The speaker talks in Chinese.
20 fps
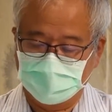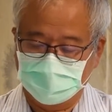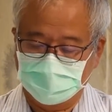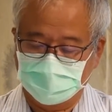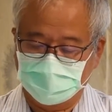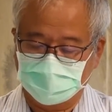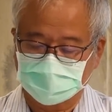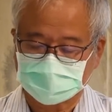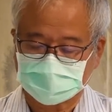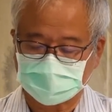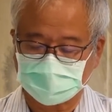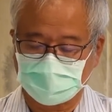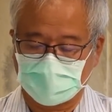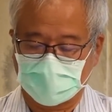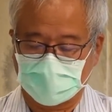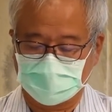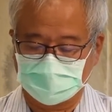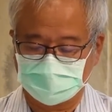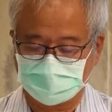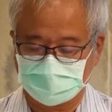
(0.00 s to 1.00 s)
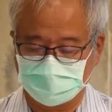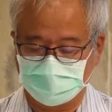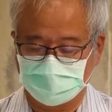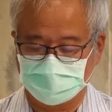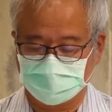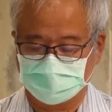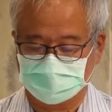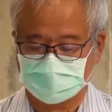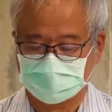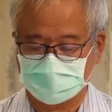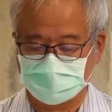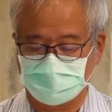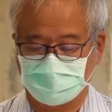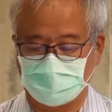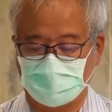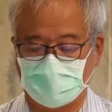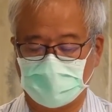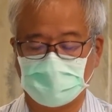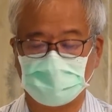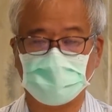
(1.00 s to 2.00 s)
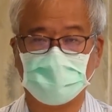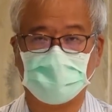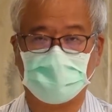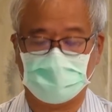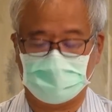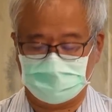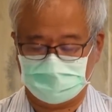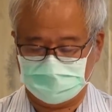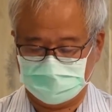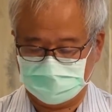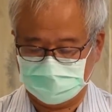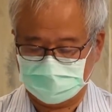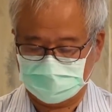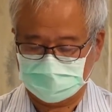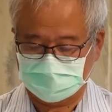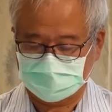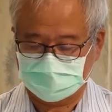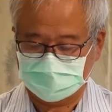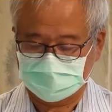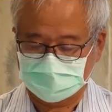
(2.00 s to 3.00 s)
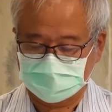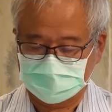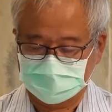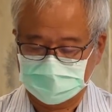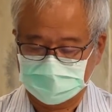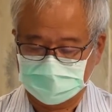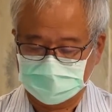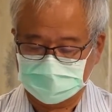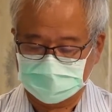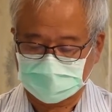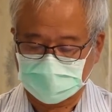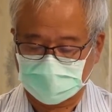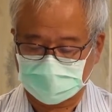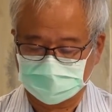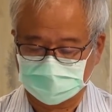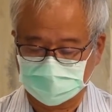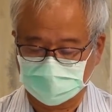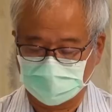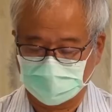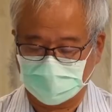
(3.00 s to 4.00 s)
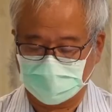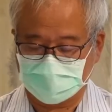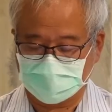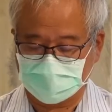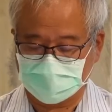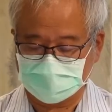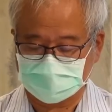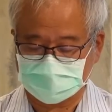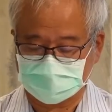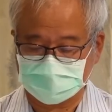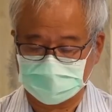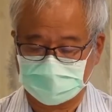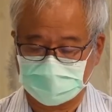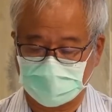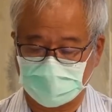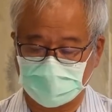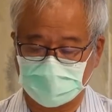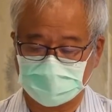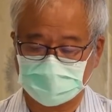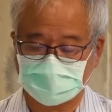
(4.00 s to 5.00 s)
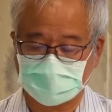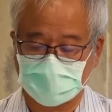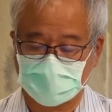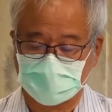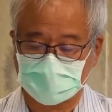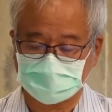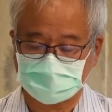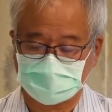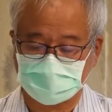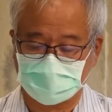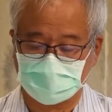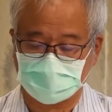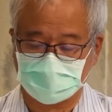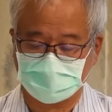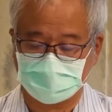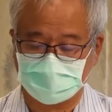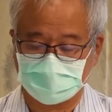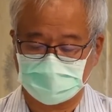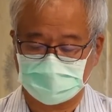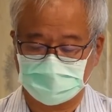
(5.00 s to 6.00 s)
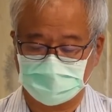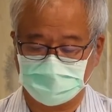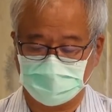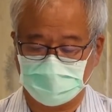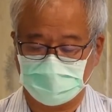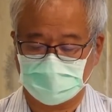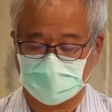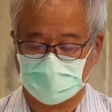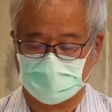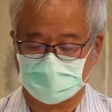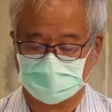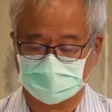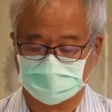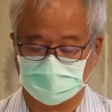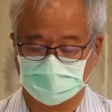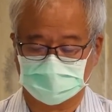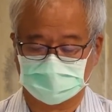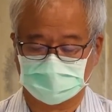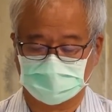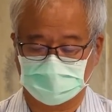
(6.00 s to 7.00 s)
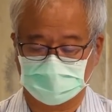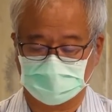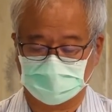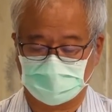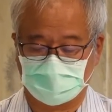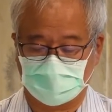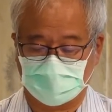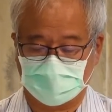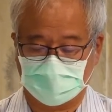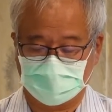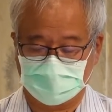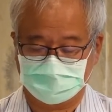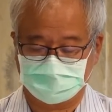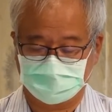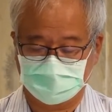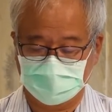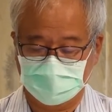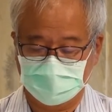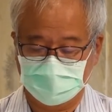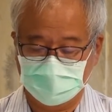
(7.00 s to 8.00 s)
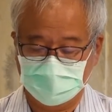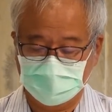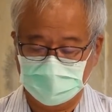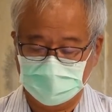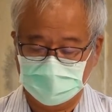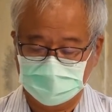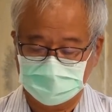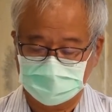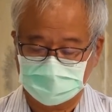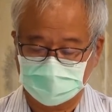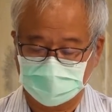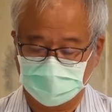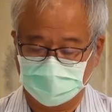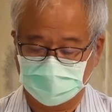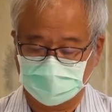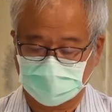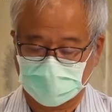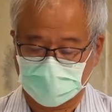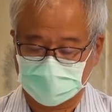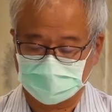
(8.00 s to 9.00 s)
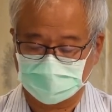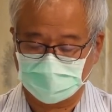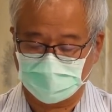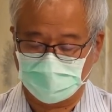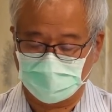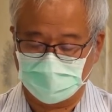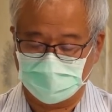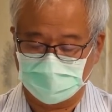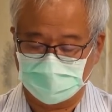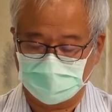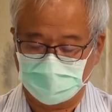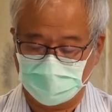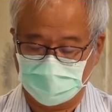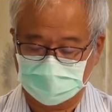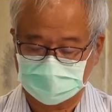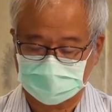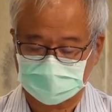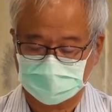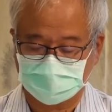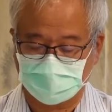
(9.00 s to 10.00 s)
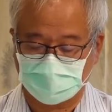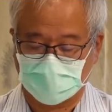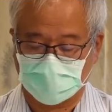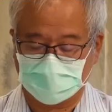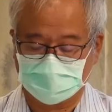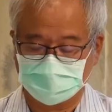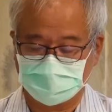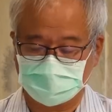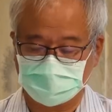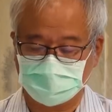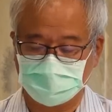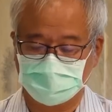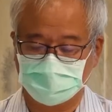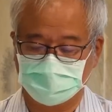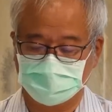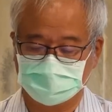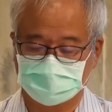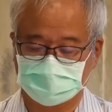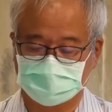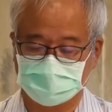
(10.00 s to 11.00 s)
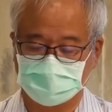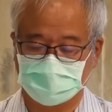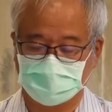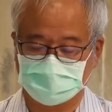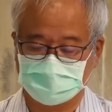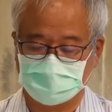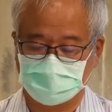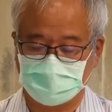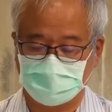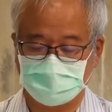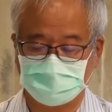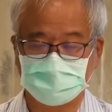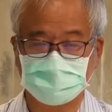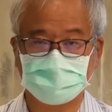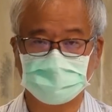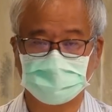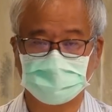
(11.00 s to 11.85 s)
波斯王居鲁士元年，上主为了实现他借耶勒米亚所说的话，就感动波斯王居鲁士的心，